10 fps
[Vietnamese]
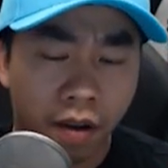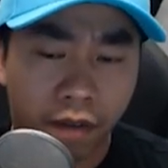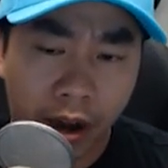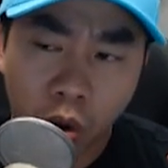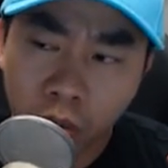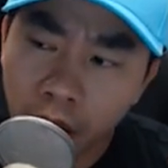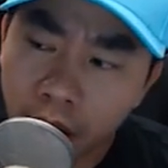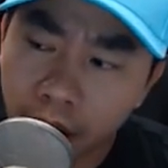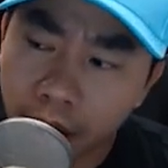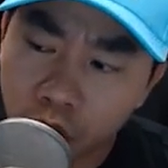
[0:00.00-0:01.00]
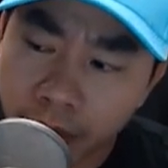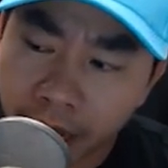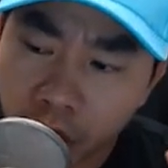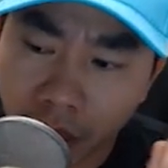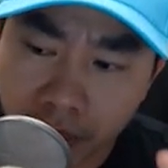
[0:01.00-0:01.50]
và lúc đó đó là Jimmy
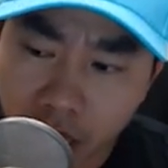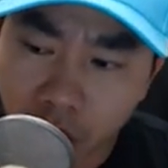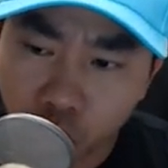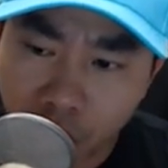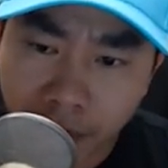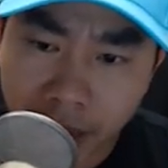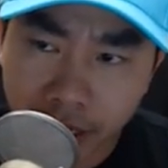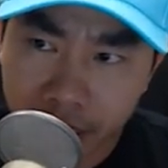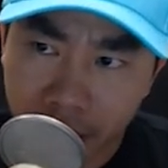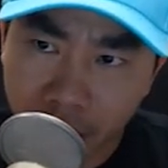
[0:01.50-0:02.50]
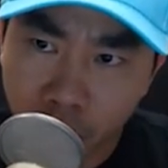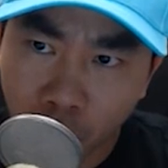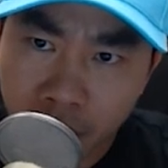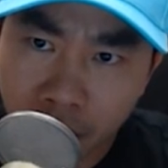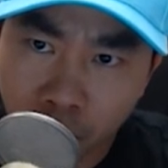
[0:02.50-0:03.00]
thấy được tầm nhìn của DraftKings sẽ trở thành một
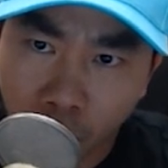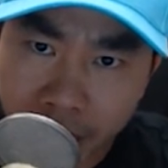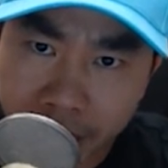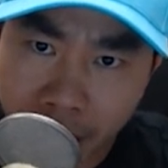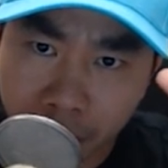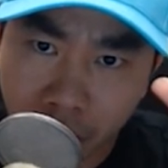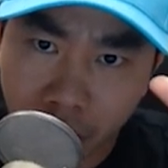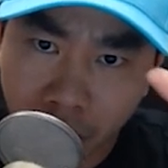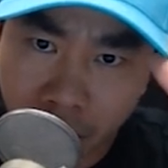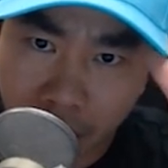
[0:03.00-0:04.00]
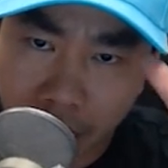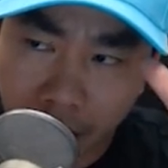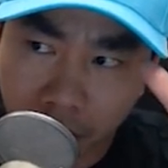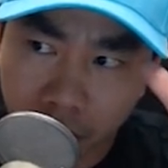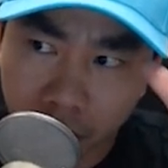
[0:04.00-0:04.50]
cái một cái gambler rất
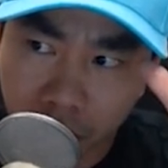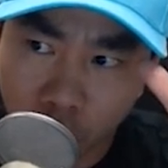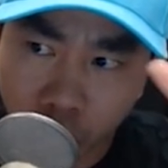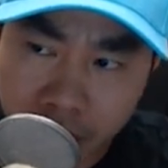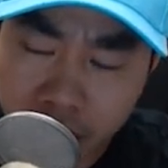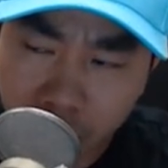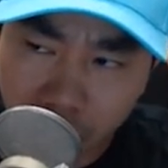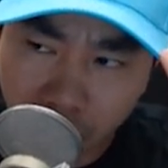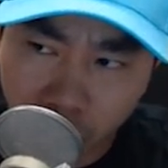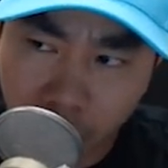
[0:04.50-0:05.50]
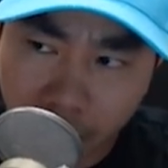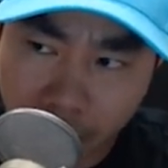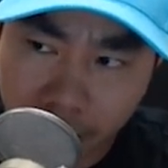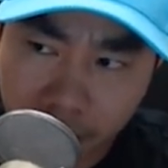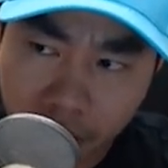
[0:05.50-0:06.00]
là nổi tiếng trong tương
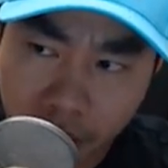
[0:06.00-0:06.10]
lai